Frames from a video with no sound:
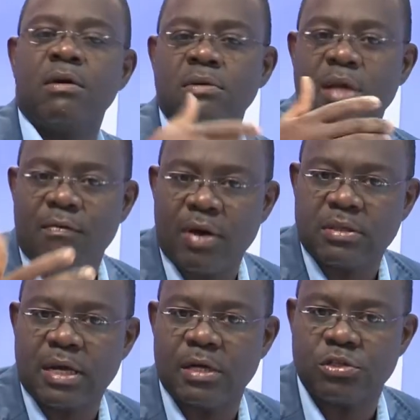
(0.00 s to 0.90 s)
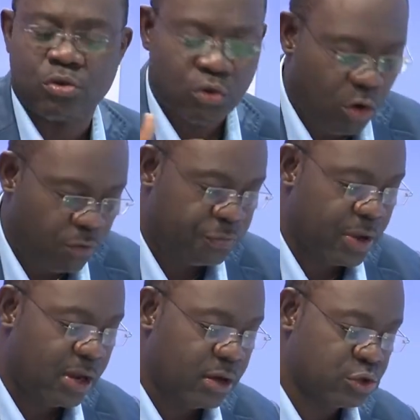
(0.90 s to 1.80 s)
davantage
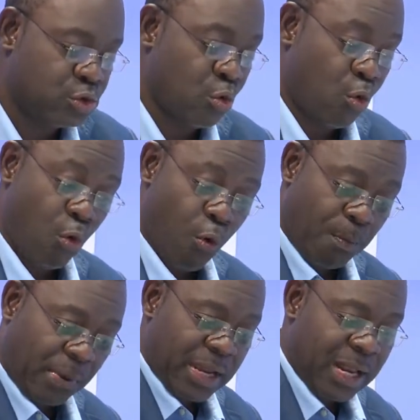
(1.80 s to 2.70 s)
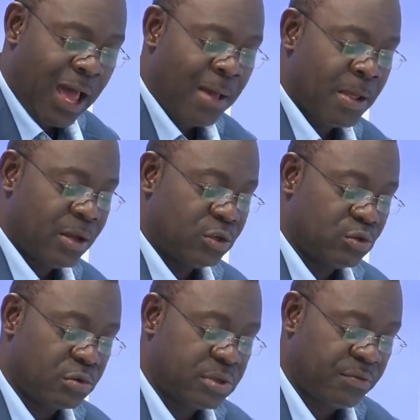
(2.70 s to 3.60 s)
confiance au prélat
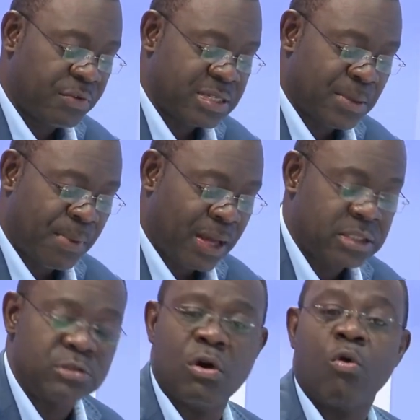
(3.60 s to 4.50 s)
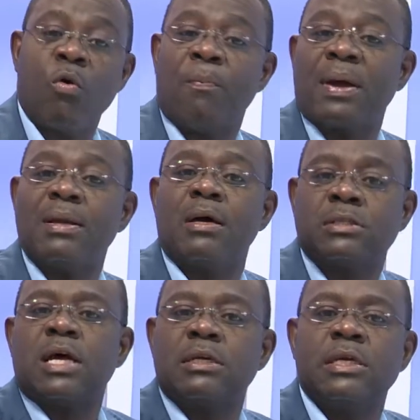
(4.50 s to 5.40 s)
dont il faisait partie au prélat,
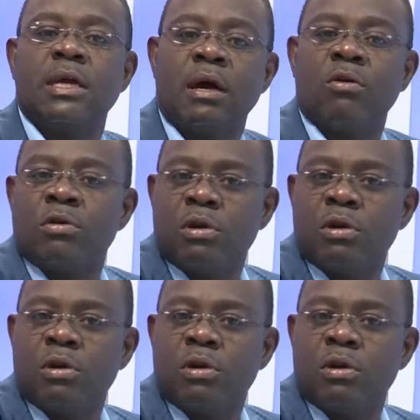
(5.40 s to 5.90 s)
c'est-à-dire euh,